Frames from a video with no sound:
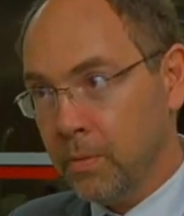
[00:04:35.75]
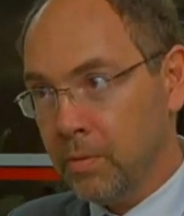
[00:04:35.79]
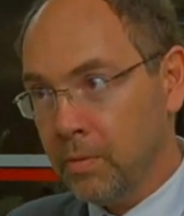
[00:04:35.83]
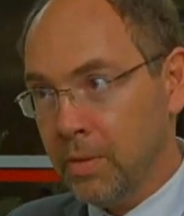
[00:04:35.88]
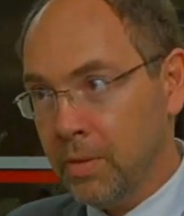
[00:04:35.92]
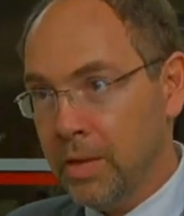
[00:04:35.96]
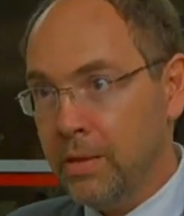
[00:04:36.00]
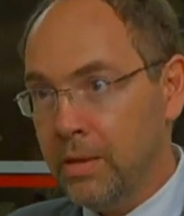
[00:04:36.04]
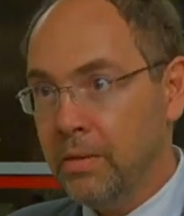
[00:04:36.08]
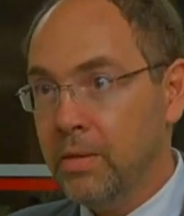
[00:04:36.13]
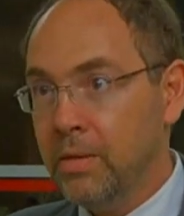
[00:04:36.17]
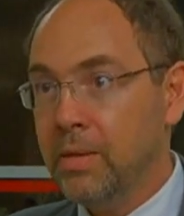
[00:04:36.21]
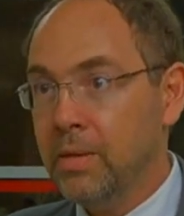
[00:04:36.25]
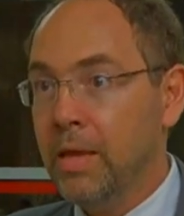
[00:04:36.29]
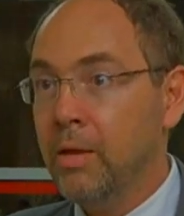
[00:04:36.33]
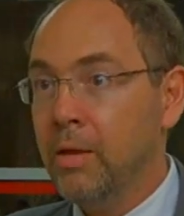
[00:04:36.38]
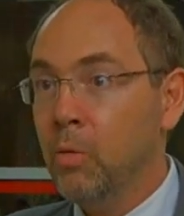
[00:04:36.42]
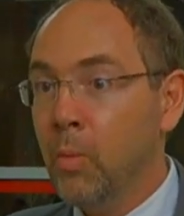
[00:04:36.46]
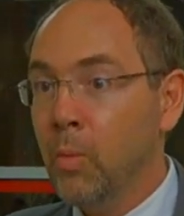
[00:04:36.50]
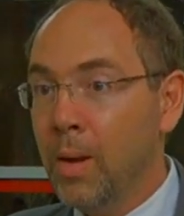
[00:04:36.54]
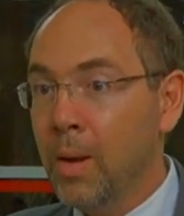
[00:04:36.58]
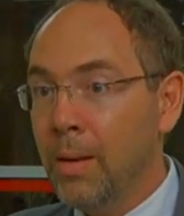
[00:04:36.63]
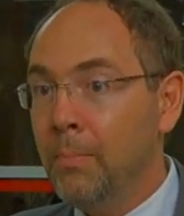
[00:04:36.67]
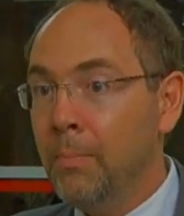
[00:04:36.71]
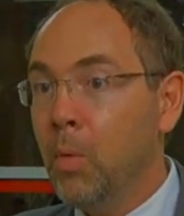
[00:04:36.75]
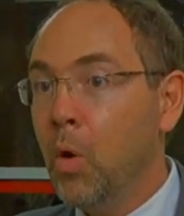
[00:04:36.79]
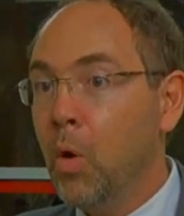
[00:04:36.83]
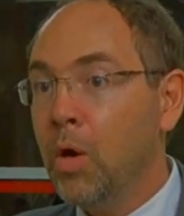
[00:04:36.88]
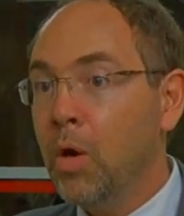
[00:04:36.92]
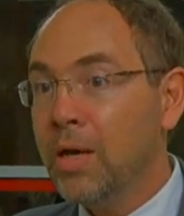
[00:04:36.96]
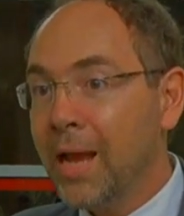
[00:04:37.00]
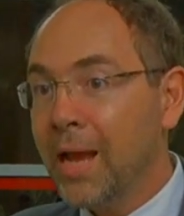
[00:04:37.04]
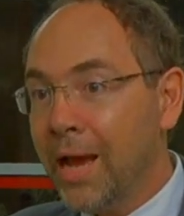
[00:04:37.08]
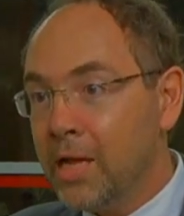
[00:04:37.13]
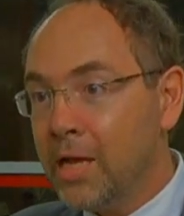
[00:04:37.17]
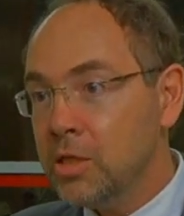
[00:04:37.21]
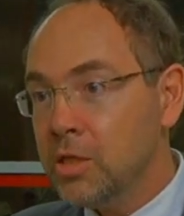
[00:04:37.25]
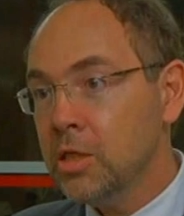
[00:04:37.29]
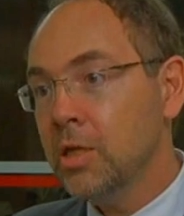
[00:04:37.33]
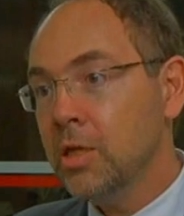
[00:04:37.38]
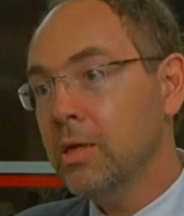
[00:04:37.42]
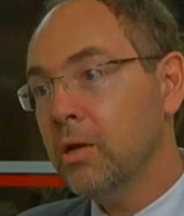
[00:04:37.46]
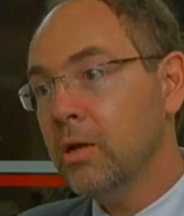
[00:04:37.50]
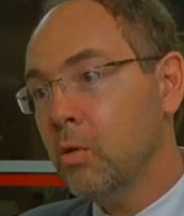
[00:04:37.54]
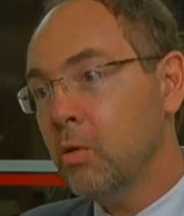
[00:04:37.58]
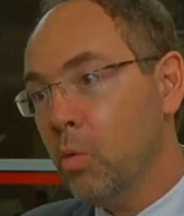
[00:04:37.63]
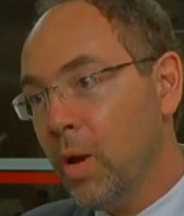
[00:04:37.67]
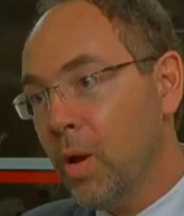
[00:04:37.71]
Né, que tem uma abordagem
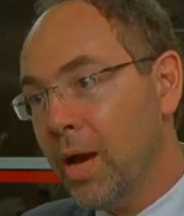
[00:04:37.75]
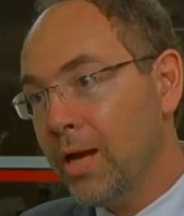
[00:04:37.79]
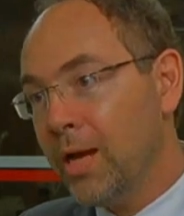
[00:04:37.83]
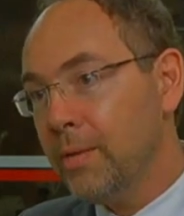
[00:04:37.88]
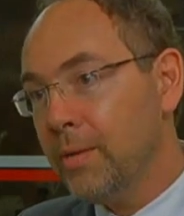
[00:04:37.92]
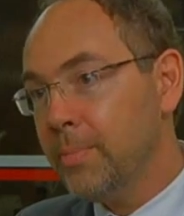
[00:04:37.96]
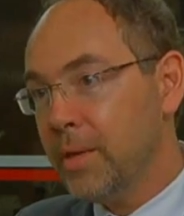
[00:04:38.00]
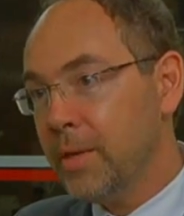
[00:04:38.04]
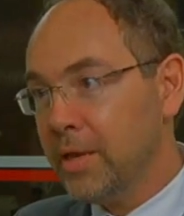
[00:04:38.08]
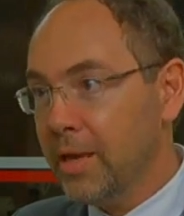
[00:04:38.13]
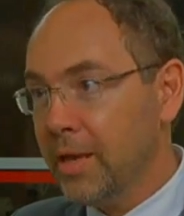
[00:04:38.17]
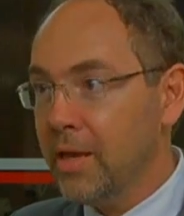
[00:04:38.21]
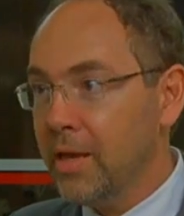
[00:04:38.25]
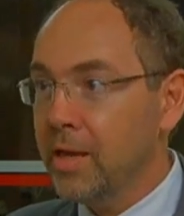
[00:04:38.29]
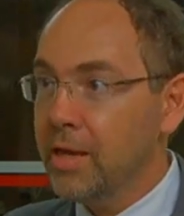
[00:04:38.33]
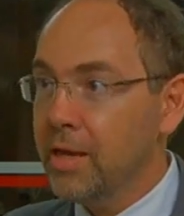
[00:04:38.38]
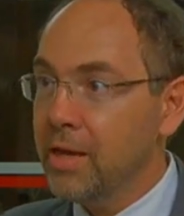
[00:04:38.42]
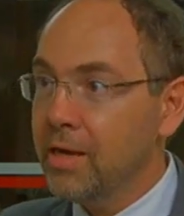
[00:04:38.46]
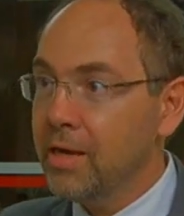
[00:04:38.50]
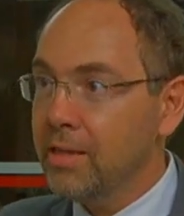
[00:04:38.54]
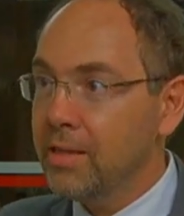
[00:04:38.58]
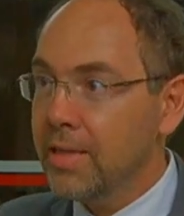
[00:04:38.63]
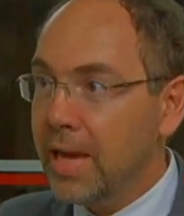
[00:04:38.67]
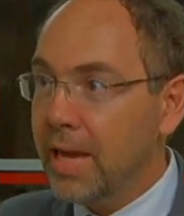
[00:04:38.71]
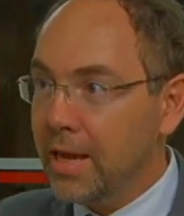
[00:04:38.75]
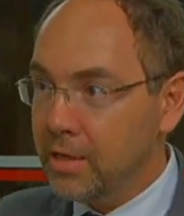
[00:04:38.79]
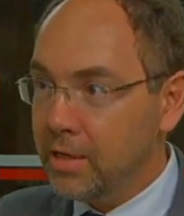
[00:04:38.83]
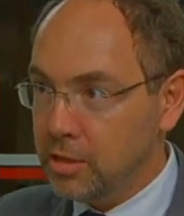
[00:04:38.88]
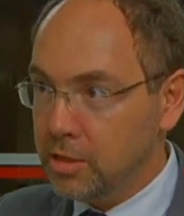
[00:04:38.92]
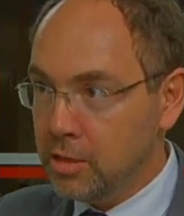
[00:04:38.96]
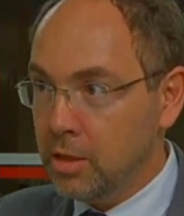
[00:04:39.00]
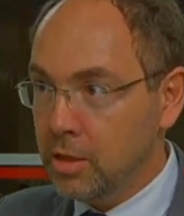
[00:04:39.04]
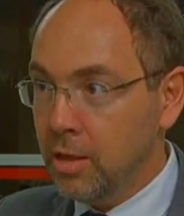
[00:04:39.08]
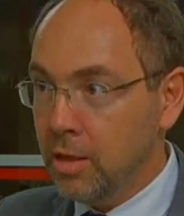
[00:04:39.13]
adequada para aquela realidade.